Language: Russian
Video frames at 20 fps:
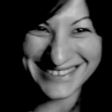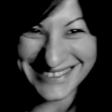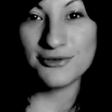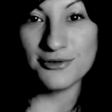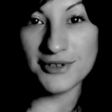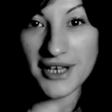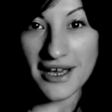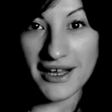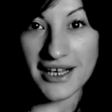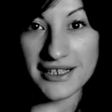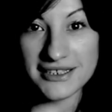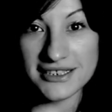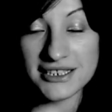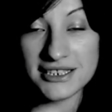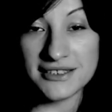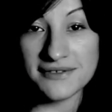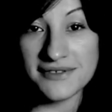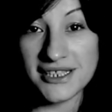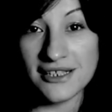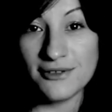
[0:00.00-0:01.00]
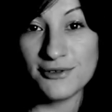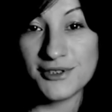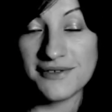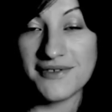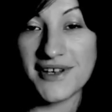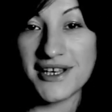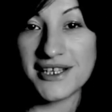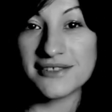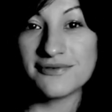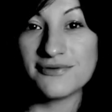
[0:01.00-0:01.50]
Ну, я, конечно, все люди
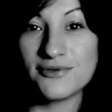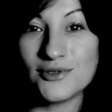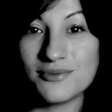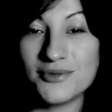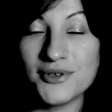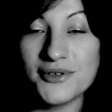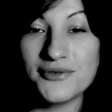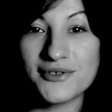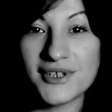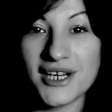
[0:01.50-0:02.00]
верят в любовь.